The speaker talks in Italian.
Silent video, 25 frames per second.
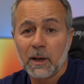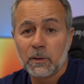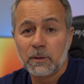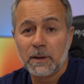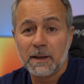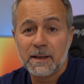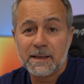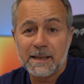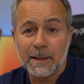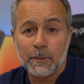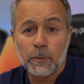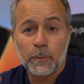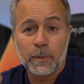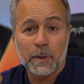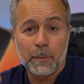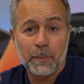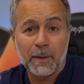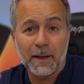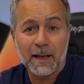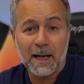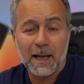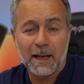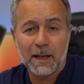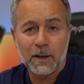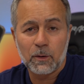che utilizziamo per
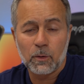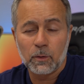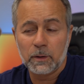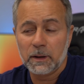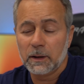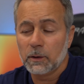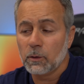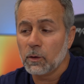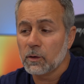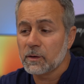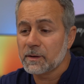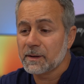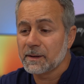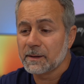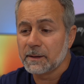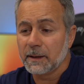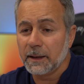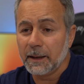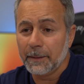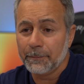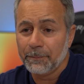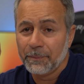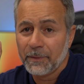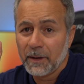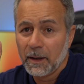pagare con i
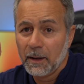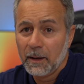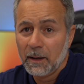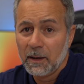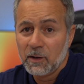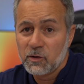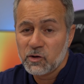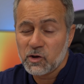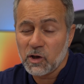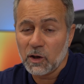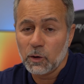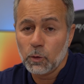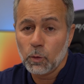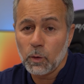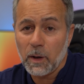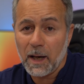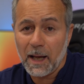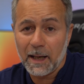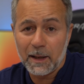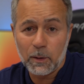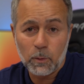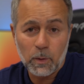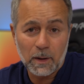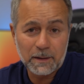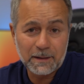nostri
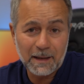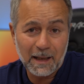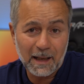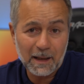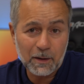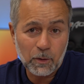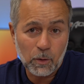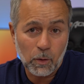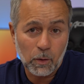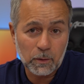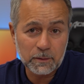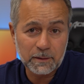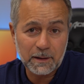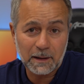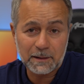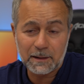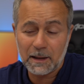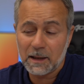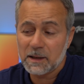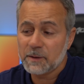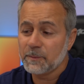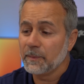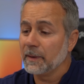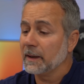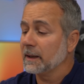cellulari, quella della
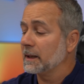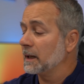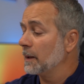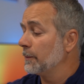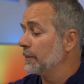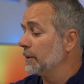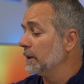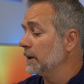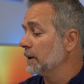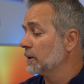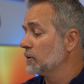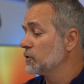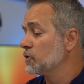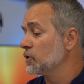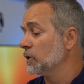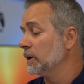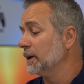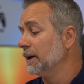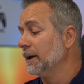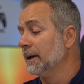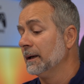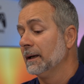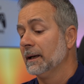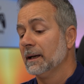Contatless per capirci.